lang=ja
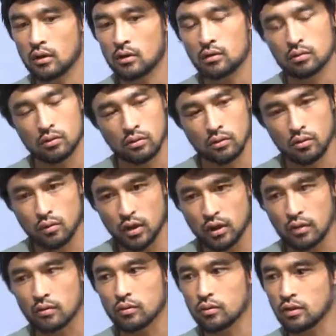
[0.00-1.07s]
そこまで
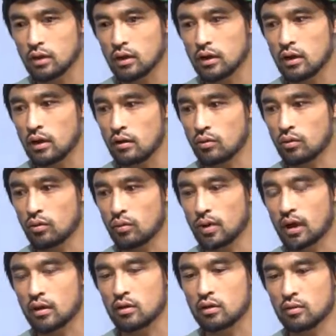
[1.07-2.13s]
そんなに過去の
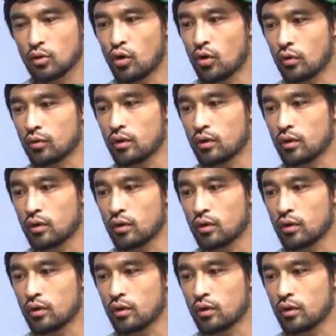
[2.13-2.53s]
バックボーンっ